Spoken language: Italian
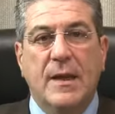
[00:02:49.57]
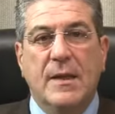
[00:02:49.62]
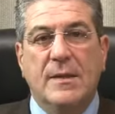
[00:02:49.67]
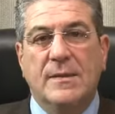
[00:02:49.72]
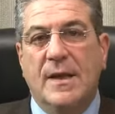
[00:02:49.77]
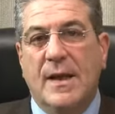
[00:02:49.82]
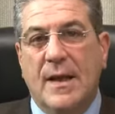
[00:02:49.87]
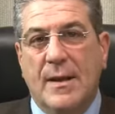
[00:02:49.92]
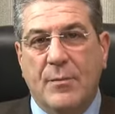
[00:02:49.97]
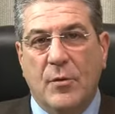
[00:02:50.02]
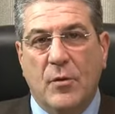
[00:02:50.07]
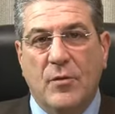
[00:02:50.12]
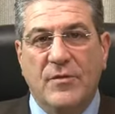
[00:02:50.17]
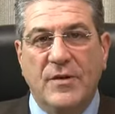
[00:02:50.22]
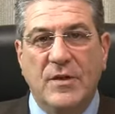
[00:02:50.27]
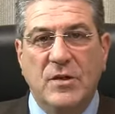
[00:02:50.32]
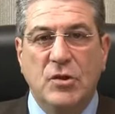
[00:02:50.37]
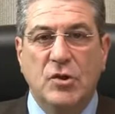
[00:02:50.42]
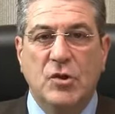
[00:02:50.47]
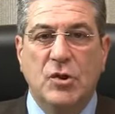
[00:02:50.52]
della
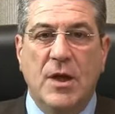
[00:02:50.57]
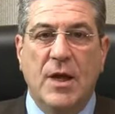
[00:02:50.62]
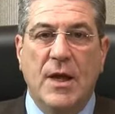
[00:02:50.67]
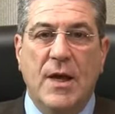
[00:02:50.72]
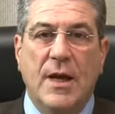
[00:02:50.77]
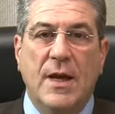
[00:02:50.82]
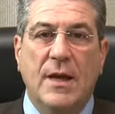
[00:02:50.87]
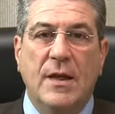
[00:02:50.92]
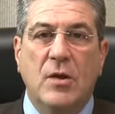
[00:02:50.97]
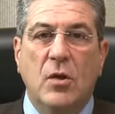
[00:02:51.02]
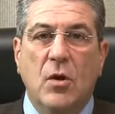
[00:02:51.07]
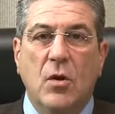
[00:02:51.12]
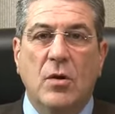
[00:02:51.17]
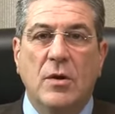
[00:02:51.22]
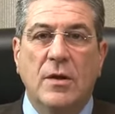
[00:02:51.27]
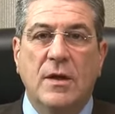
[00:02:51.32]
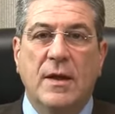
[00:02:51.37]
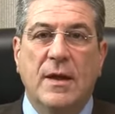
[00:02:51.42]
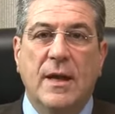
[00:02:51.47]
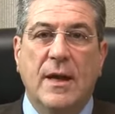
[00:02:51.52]
provincia
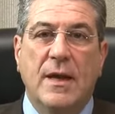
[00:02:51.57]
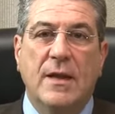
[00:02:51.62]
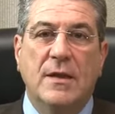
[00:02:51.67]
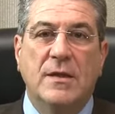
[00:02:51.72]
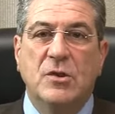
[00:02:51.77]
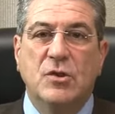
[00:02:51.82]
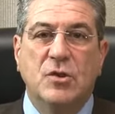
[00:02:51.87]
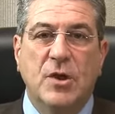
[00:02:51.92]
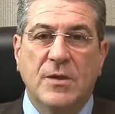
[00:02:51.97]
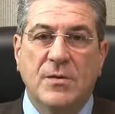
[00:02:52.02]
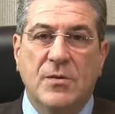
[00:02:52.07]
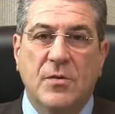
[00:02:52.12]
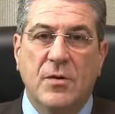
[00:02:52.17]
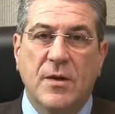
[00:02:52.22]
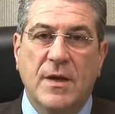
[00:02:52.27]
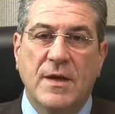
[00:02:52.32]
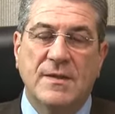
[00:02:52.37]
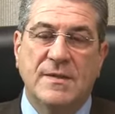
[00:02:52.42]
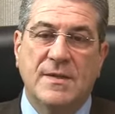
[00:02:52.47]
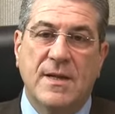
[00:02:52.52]
ionica di
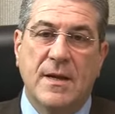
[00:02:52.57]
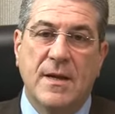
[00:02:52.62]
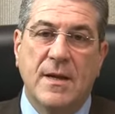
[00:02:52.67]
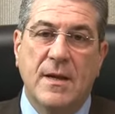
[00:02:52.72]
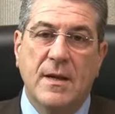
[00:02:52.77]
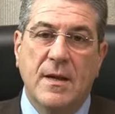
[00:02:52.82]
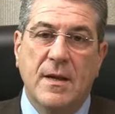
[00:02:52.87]
centrodestra